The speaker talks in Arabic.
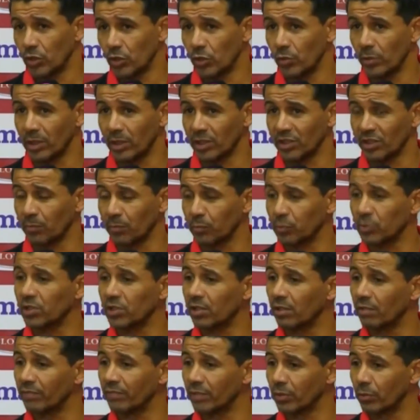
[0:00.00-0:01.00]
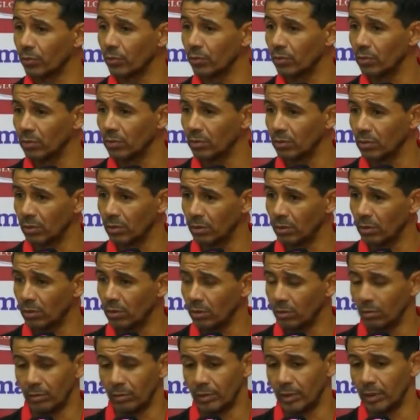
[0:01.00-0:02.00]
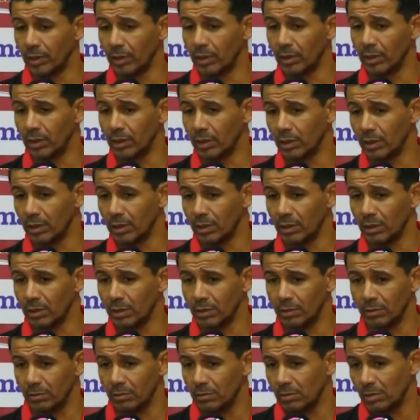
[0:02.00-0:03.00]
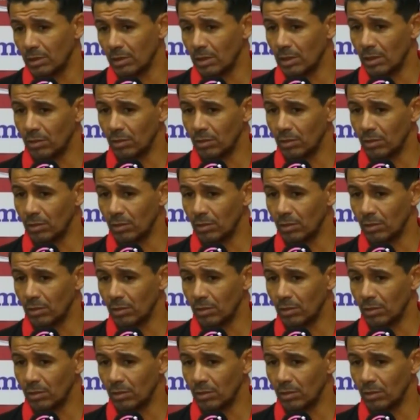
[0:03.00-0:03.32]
ben, je suis à 100% avec eux. Et